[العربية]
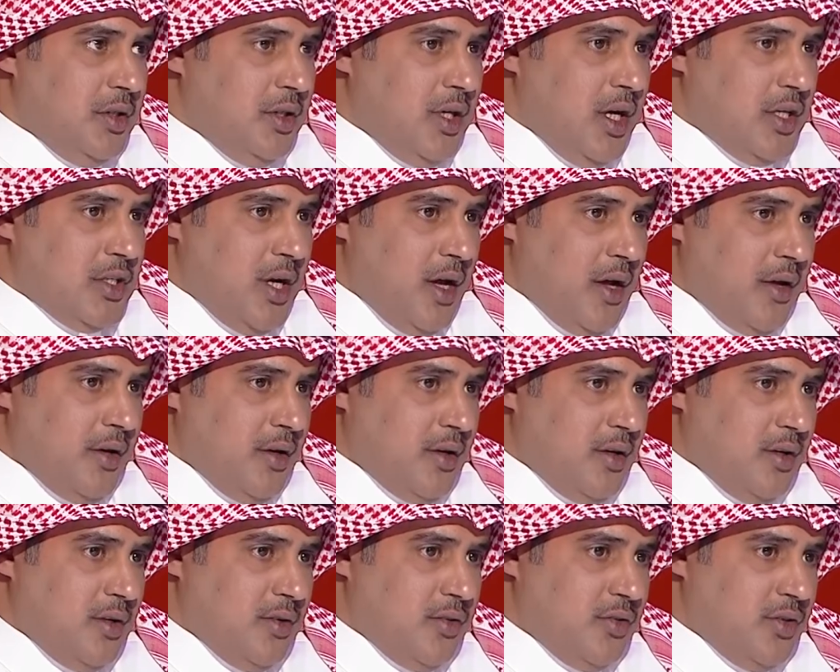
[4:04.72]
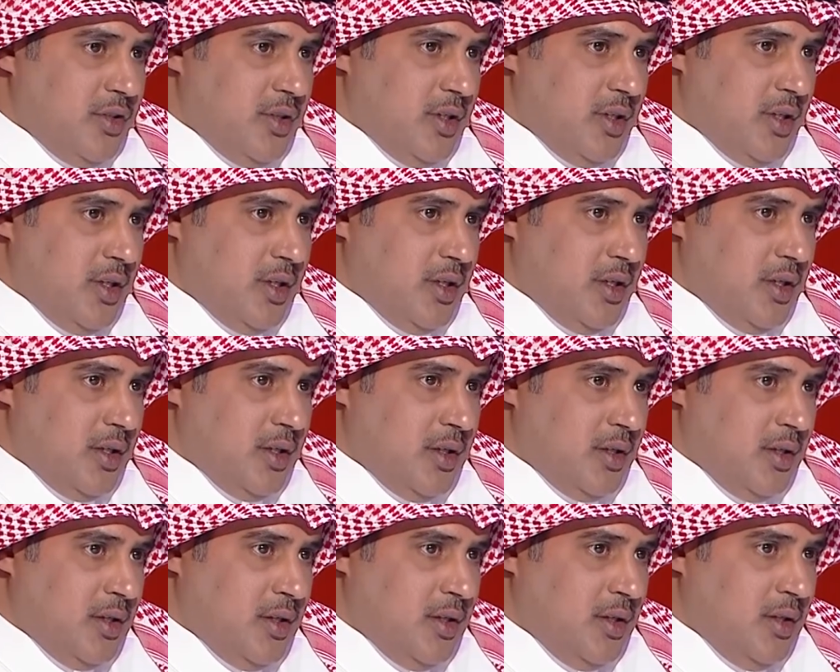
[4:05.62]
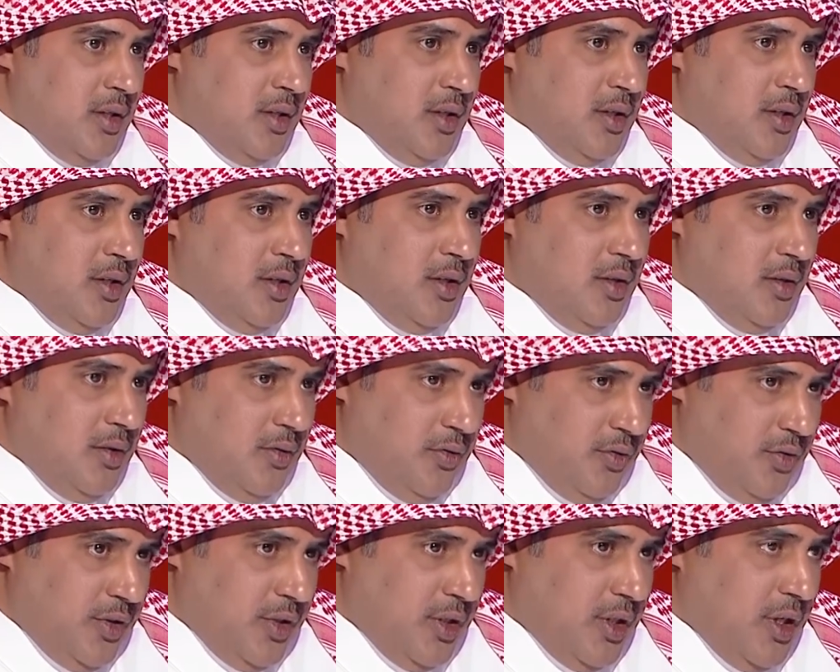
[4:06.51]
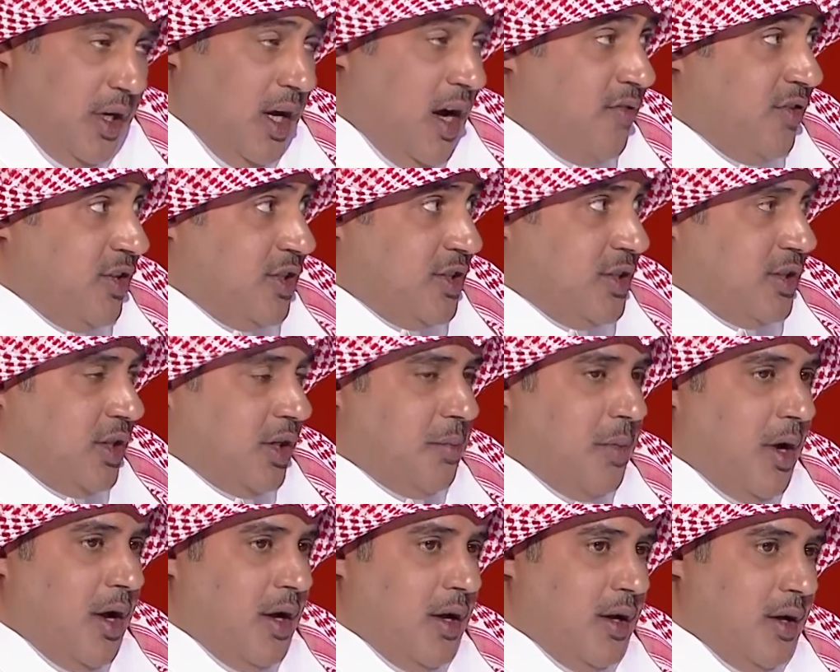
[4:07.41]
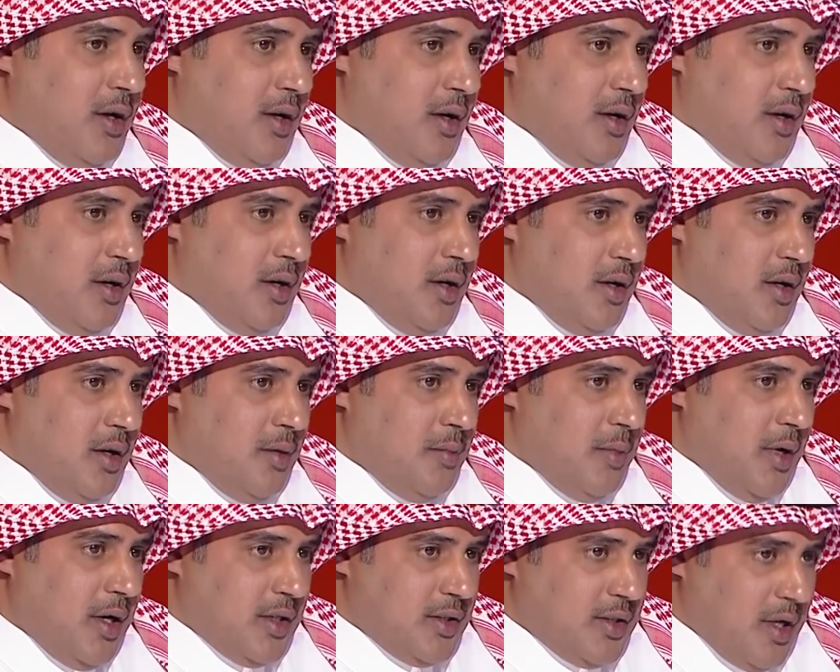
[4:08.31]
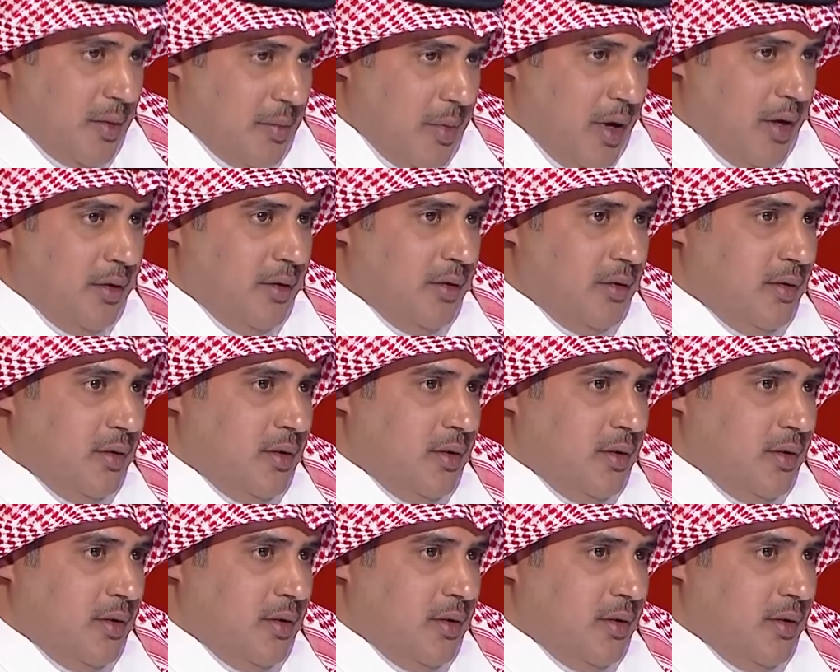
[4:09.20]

اني اشارك في آه في حفل استقبال آه، الملك سلمان